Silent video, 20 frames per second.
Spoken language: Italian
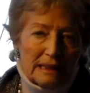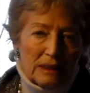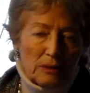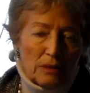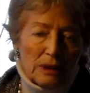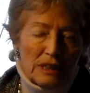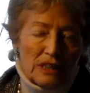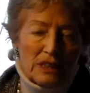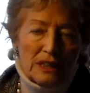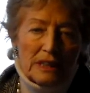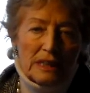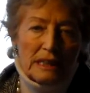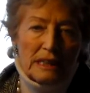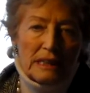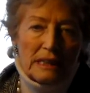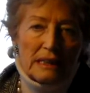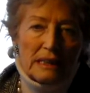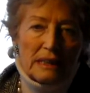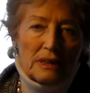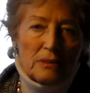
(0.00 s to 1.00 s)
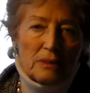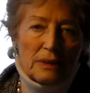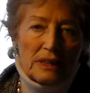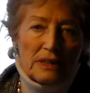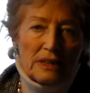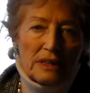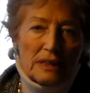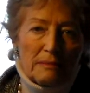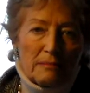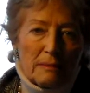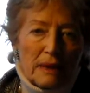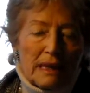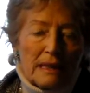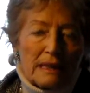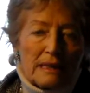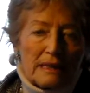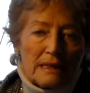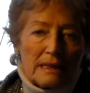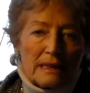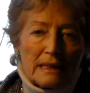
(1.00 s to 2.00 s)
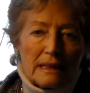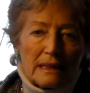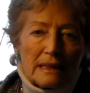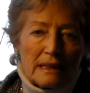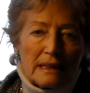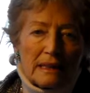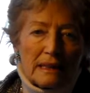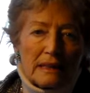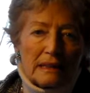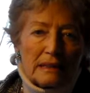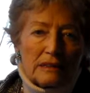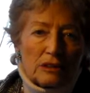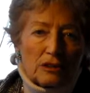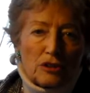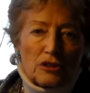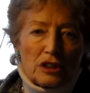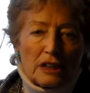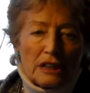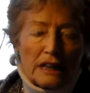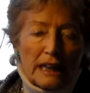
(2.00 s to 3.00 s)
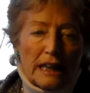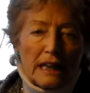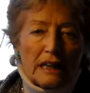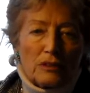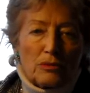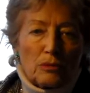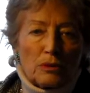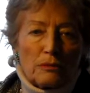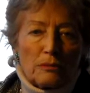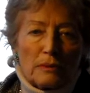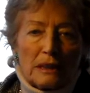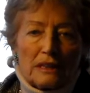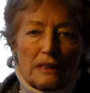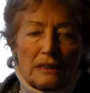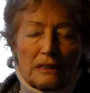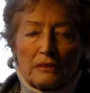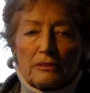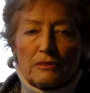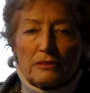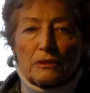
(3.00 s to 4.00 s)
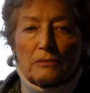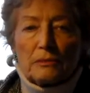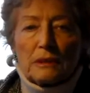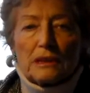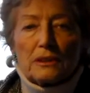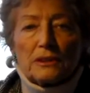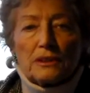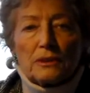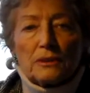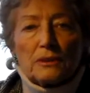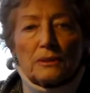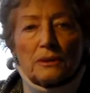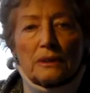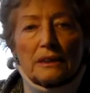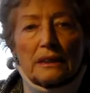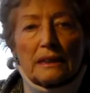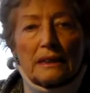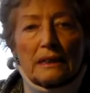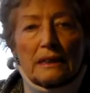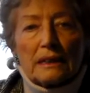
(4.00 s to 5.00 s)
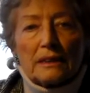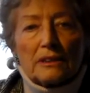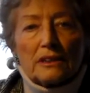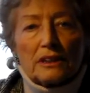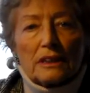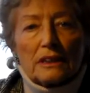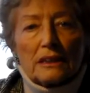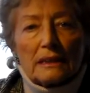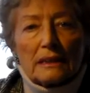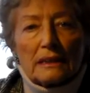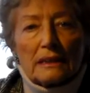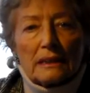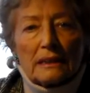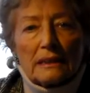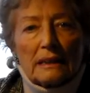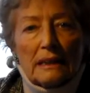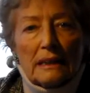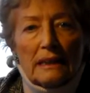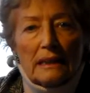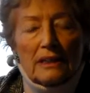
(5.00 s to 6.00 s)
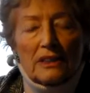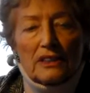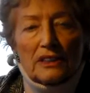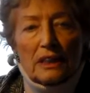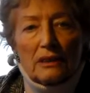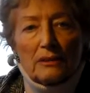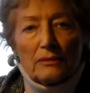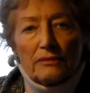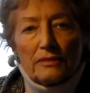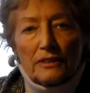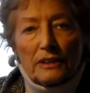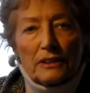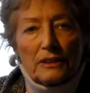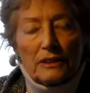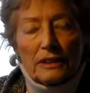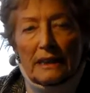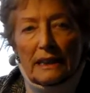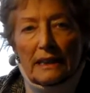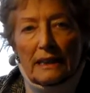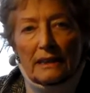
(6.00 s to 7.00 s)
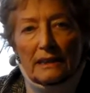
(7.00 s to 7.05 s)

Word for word: di questi, di questi mezzi social network, mezzi di informazione, eccetera, se ha un figlio in